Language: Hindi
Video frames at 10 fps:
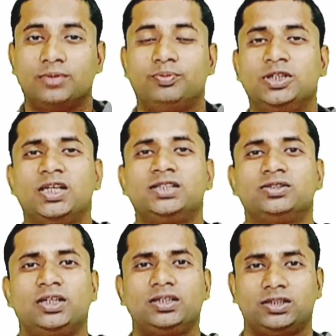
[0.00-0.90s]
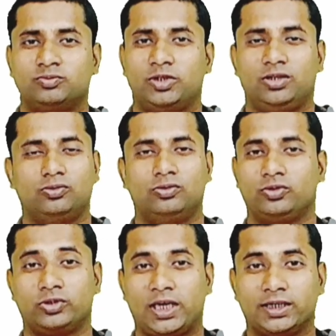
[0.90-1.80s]
बिजनेस जो है इसमें लोगों को
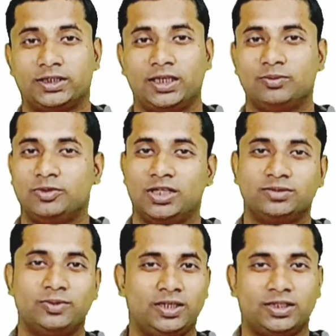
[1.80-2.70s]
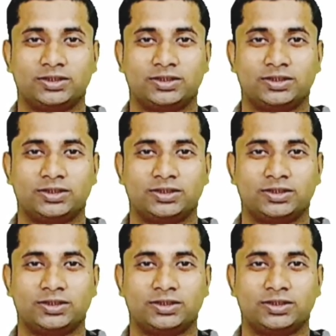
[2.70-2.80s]
क्या लगता है कि बिजनेस में रिस्क